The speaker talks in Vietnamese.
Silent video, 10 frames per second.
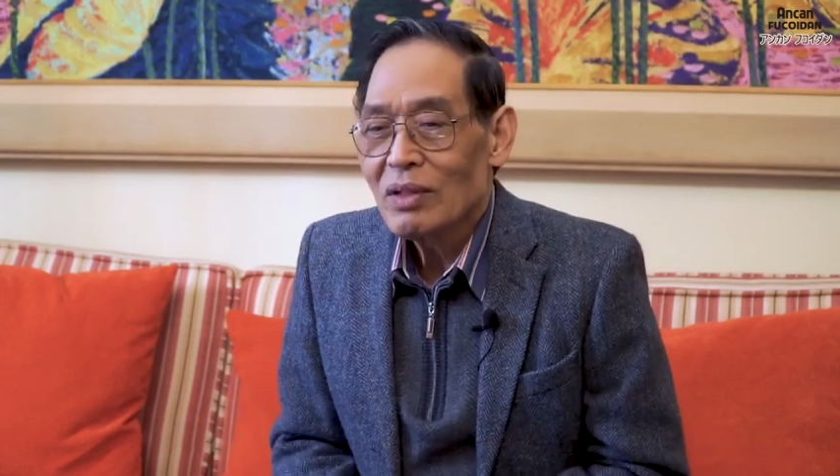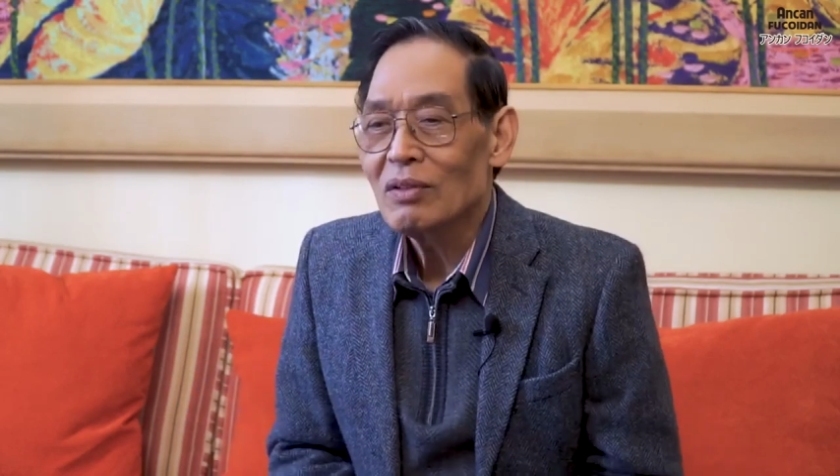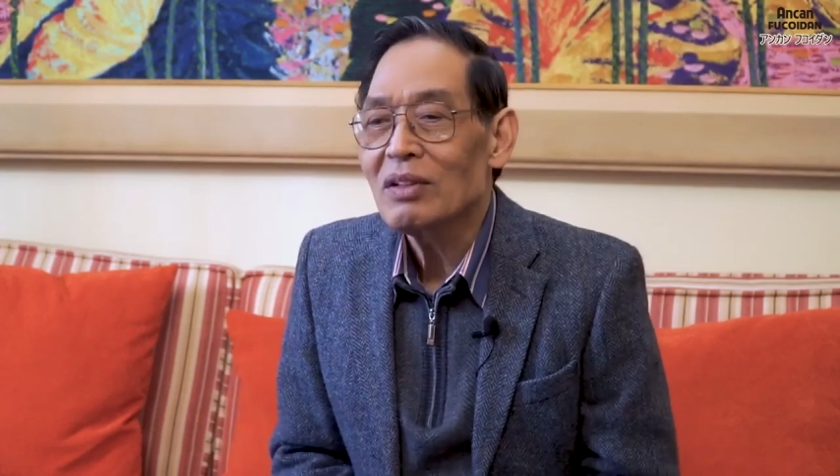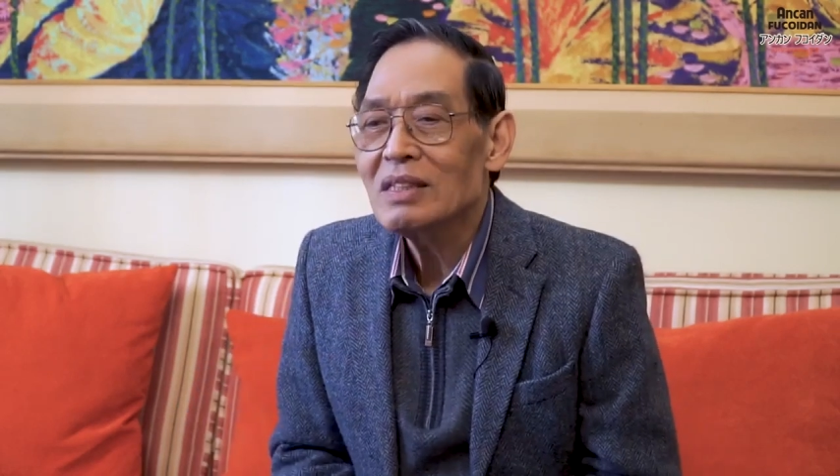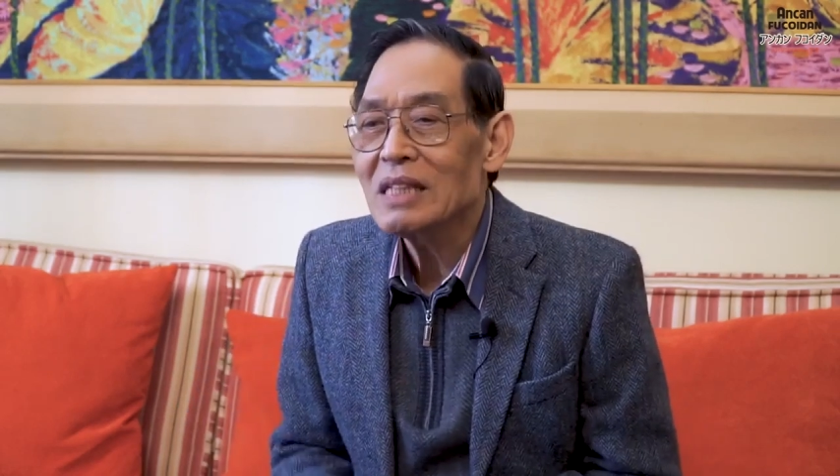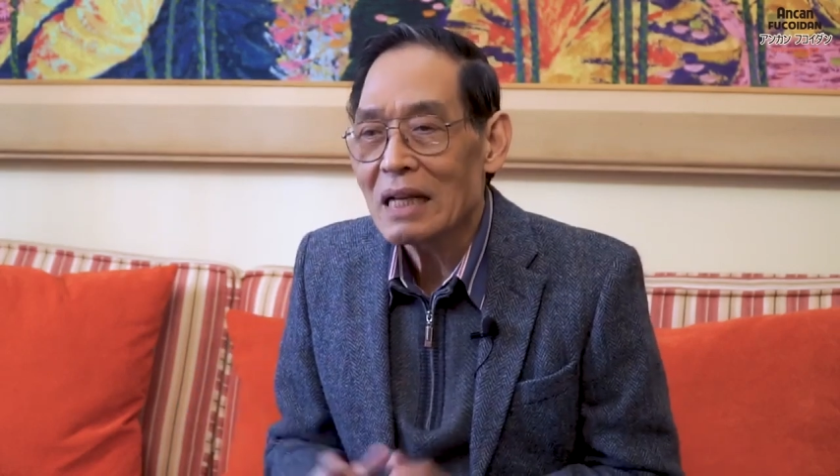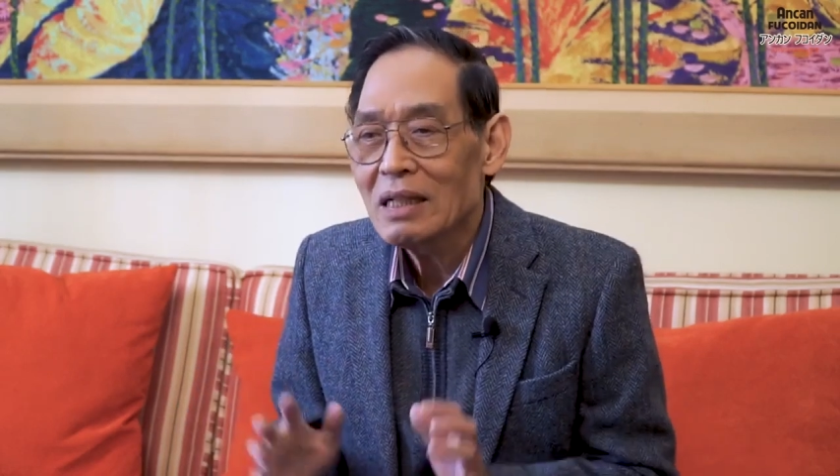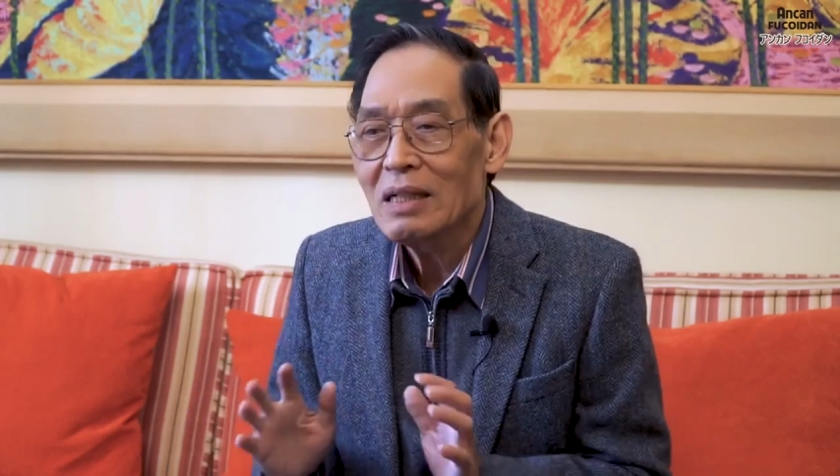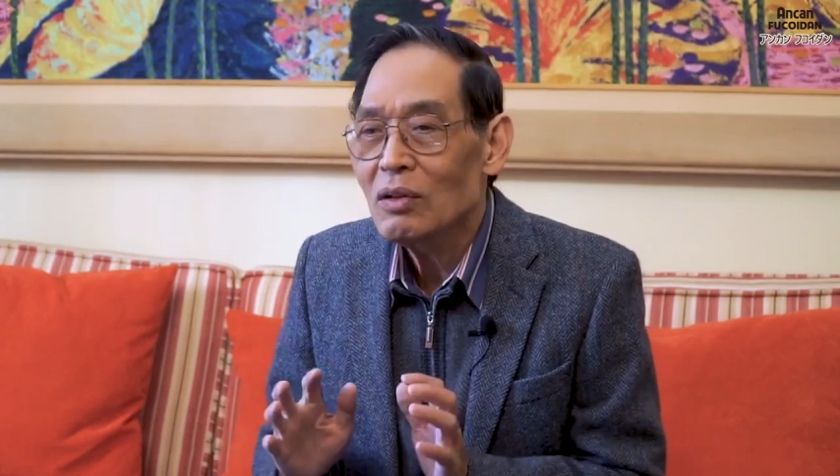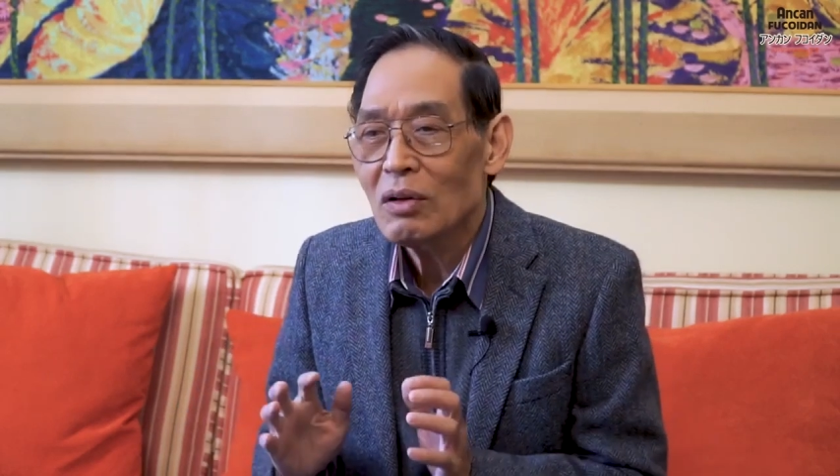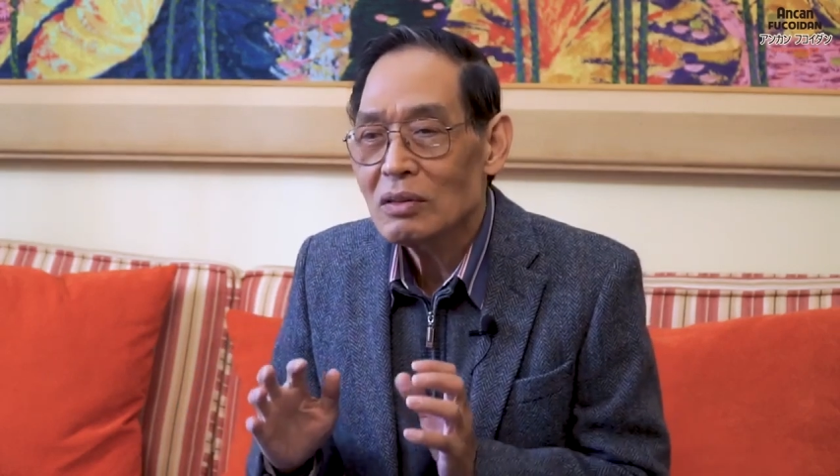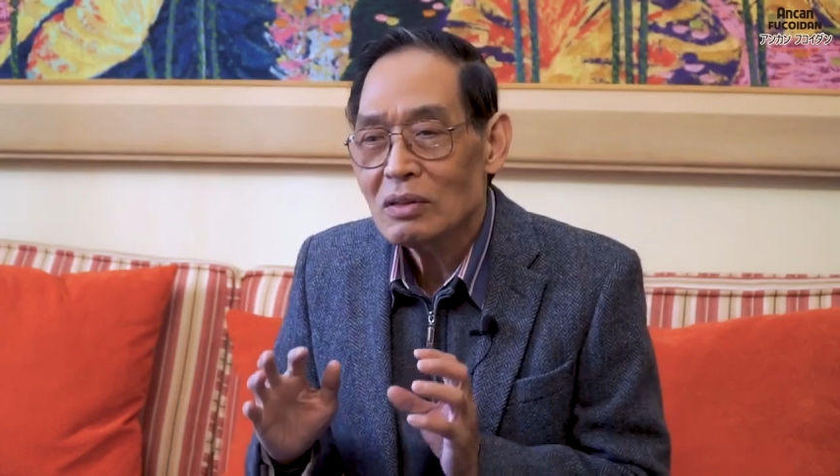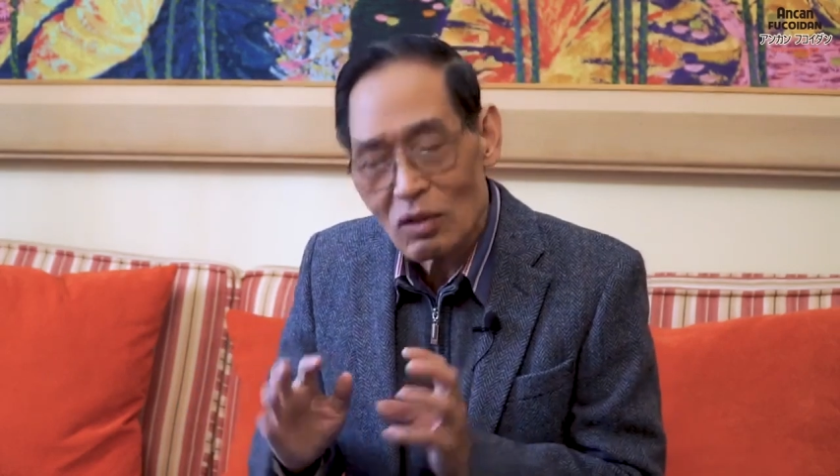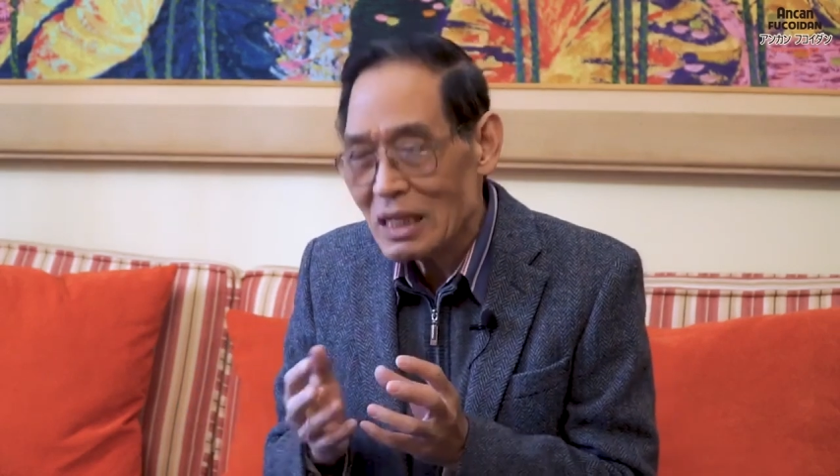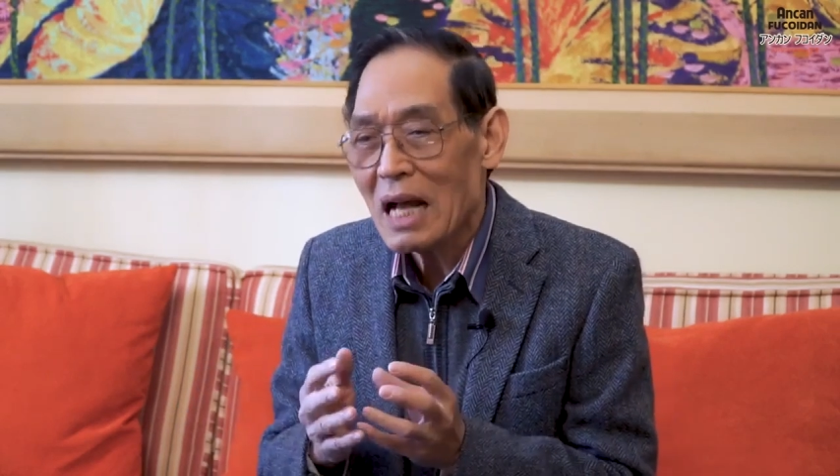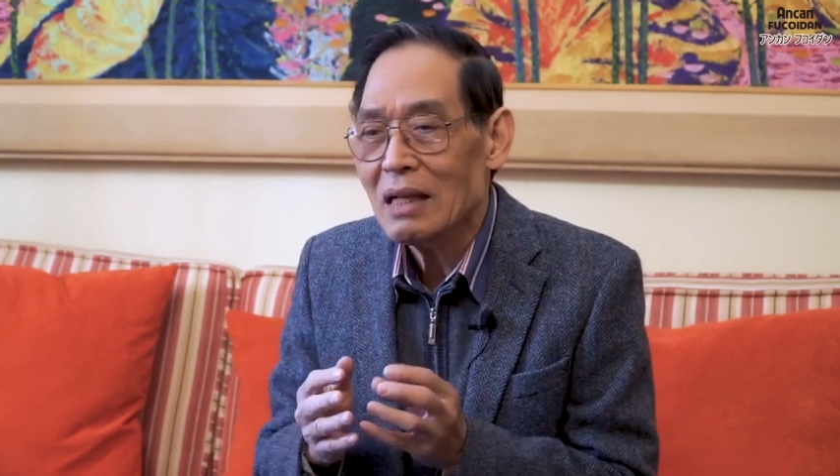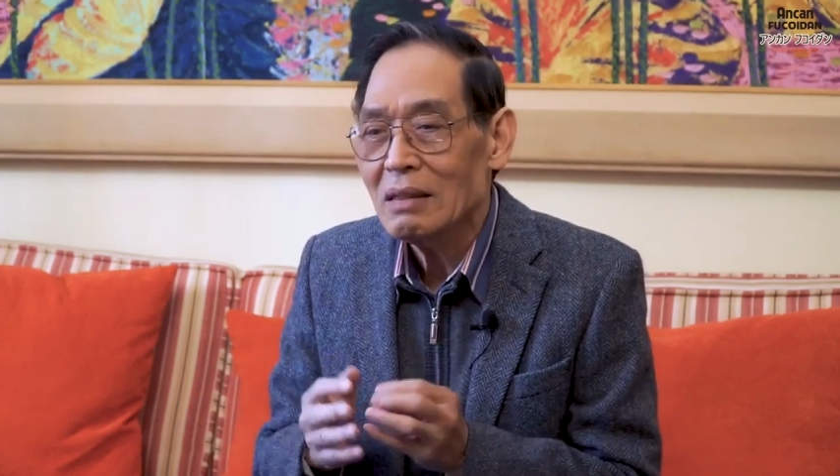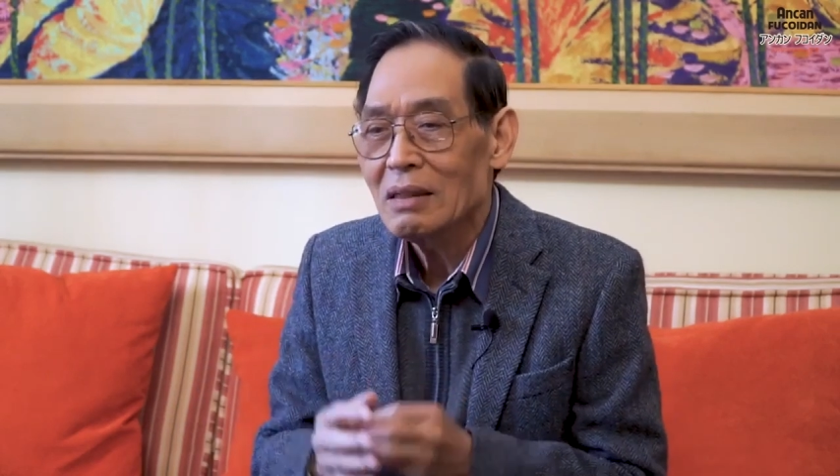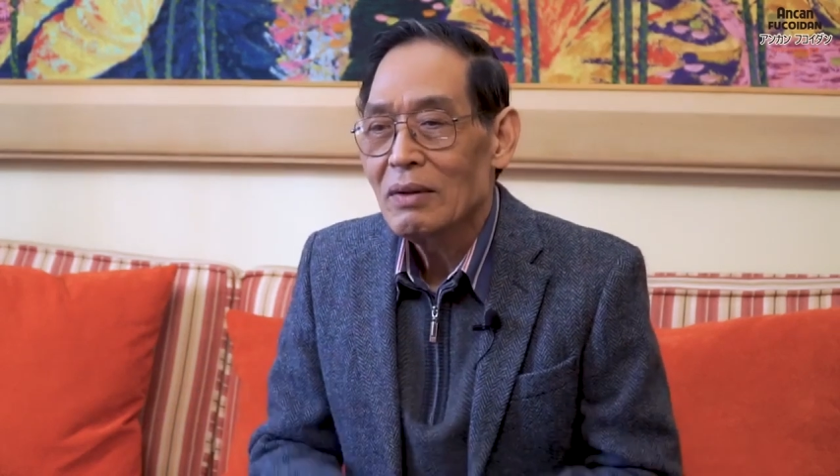thì nó đơn giản hơn nó rõ ràng